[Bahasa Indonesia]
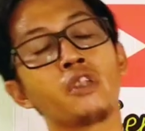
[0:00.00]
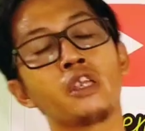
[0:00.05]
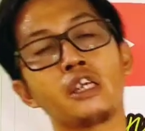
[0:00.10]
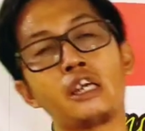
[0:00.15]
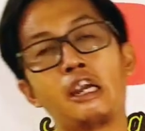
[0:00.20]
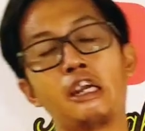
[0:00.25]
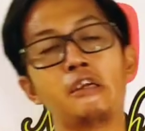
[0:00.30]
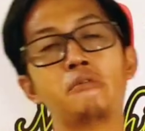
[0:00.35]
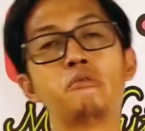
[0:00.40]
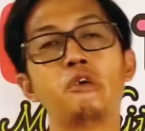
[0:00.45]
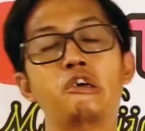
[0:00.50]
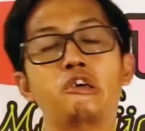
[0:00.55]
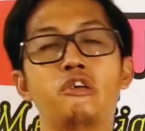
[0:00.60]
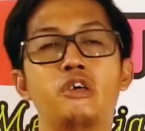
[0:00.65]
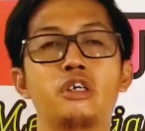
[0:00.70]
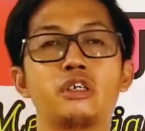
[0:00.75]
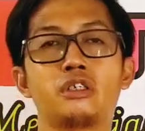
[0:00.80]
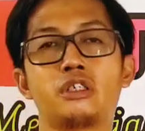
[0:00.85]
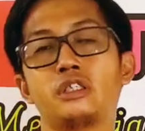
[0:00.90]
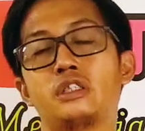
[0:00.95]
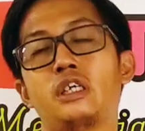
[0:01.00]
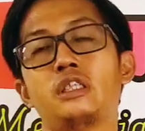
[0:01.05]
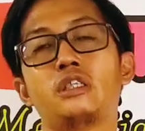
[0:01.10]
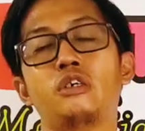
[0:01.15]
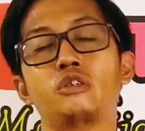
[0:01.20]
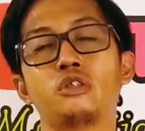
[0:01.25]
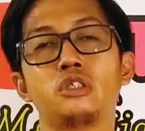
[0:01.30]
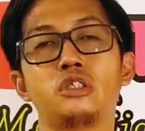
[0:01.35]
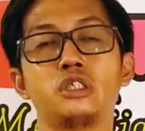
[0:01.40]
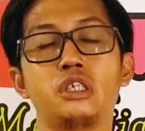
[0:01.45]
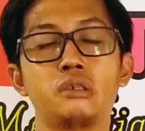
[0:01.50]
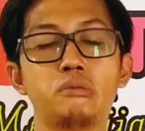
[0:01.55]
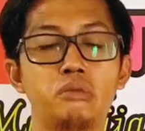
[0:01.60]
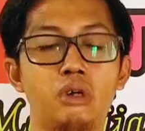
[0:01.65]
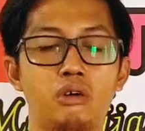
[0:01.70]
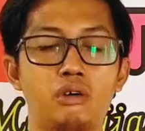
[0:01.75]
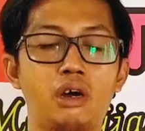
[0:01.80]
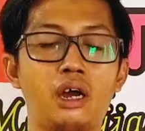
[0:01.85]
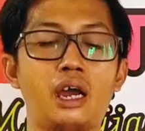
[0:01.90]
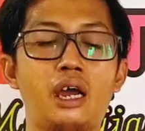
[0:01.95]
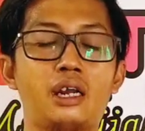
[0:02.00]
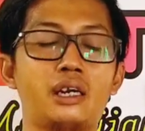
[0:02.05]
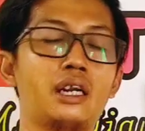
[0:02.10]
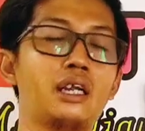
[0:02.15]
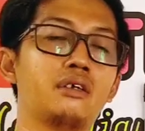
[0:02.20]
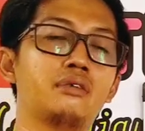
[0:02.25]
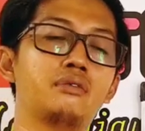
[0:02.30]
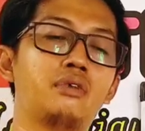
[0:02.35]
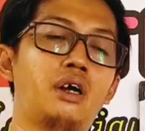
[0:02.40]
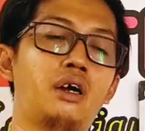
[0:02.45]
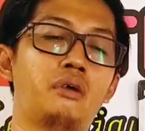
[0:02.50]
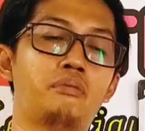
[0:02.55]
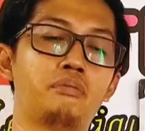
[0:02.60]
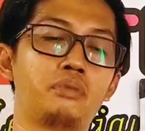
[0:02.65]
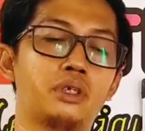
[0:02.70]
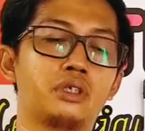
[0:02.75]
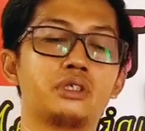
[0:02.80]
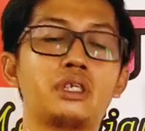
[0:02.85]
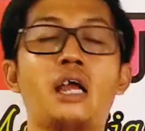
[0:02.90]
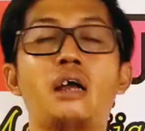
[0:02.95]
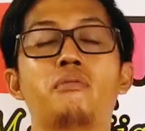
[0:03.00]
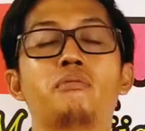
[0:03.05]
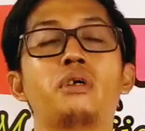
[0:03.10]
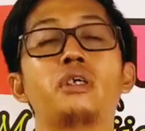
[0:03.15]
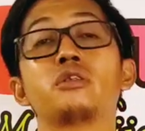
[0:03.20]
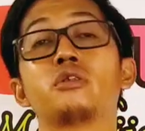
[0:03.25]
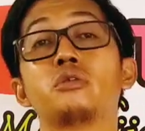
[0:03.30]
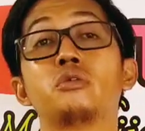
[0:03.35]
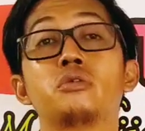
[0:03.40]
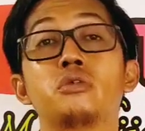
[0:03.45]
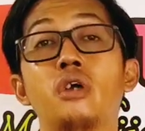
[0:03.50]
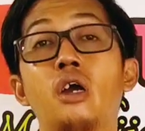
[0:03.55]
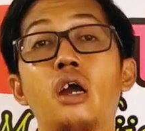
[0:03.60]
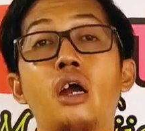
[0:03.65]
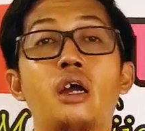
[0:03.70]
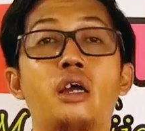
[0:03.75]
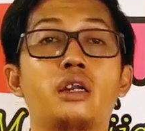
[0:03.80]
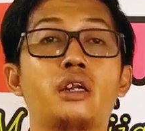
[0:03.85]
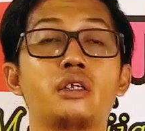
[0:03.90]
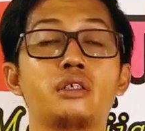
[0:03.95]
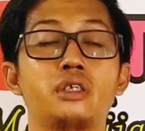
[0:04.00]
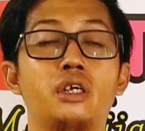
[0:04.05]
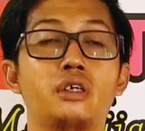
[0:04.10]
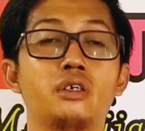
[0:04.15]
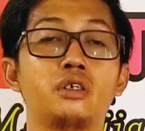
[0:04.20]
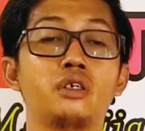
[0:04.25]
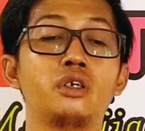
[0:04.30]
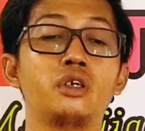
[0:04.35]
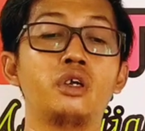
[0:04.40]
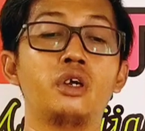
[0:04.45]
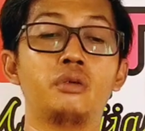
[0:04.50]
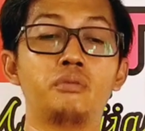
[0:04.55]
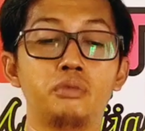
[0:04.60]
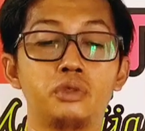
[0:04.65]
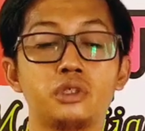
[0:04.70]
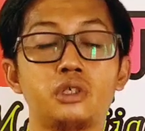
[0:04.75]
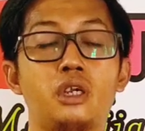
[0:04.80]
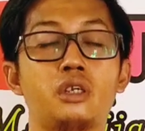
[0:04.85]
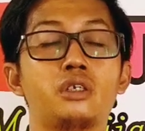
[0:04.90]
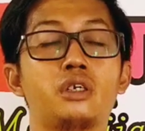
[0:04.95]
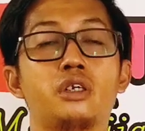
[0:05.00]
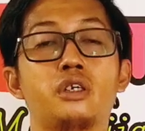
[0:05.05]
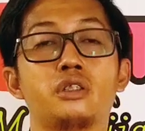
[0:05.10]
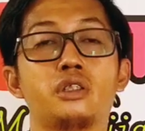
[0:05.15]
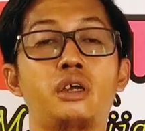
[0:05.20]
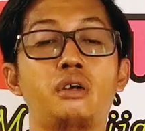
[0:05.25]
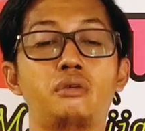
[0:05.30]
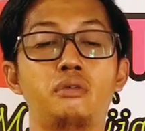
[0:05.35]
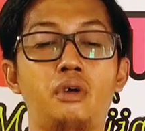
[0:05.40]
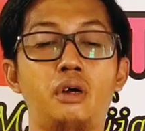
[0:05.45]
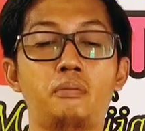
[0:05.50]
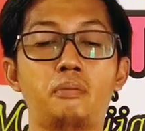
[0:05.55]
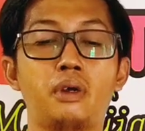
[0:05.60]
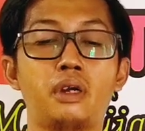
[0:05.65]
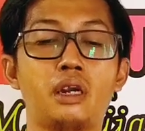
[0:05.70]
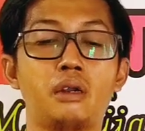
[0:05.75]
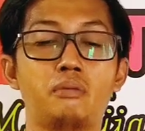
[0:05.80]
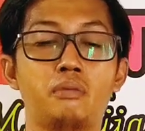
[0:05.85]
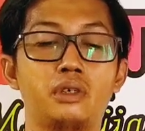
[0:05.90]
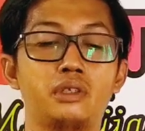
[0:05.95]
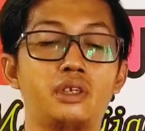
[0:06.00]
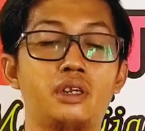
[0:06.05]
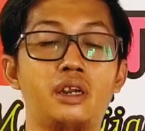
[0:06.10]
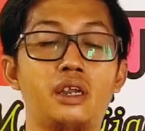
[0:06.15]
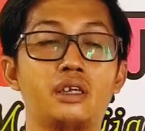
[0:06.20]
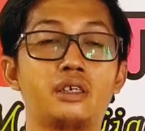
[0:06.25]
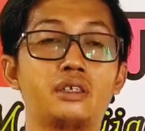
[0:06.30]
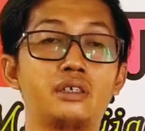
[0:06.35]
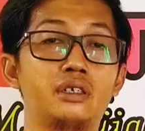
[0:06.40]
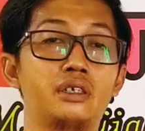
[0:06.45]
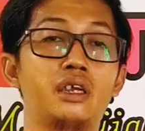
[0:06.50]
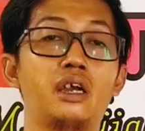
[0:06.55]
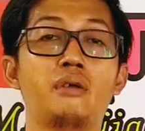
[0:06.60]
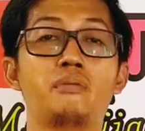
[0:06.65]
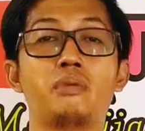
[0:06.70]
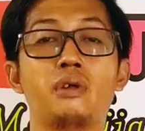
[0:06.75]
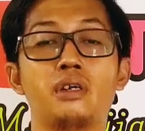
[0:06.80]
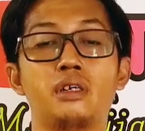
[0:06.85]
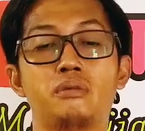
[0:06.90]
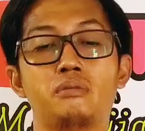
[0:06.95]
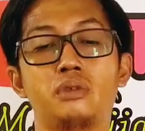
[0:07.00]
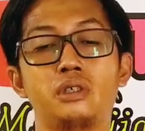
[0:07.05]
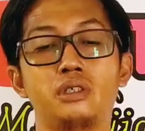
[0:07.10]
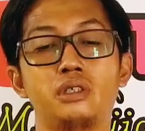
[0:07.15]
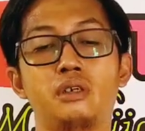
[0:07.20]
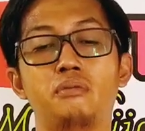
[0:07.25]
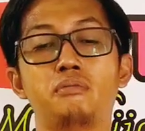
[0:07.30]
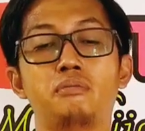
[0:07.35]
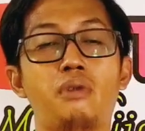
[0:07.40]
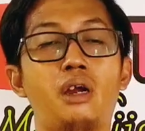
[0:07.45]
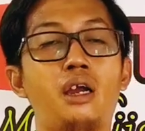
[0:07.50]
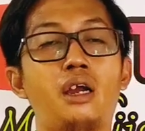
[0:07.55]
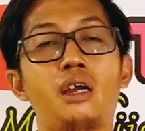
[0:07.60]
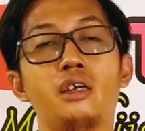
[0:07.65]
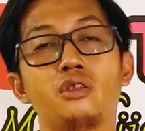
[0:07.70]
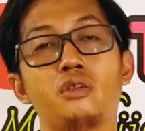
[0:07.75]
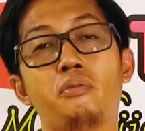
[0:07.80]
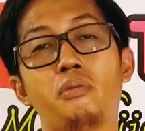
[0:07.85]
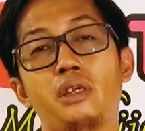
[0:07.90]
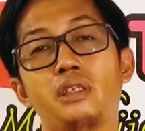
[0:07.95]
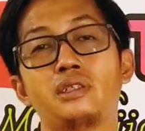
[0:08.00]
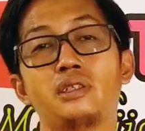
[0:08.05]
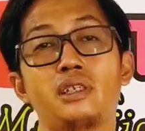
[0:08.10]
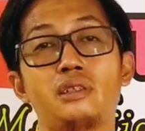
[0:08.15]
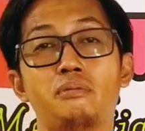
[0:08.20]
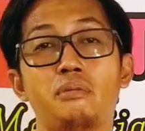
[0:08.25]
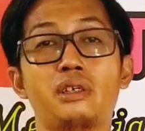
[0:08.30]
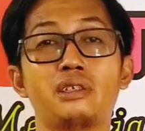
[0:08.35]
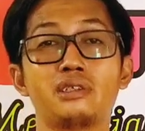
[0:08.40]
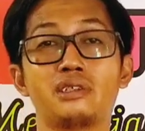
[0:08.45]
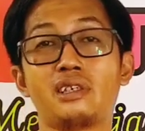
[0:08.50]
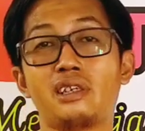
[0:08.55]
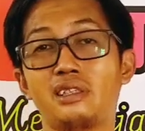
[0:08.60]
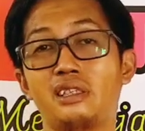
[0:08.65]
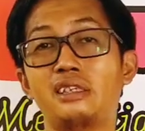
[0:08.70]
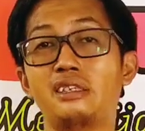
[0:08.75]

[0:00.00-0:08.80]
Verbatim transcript: Karena bahwa kita tahu sendiri bahwa arang hampir sama juga arang yang misalnya kita apa namanya lagi apa namanya mah atau mencret-mencret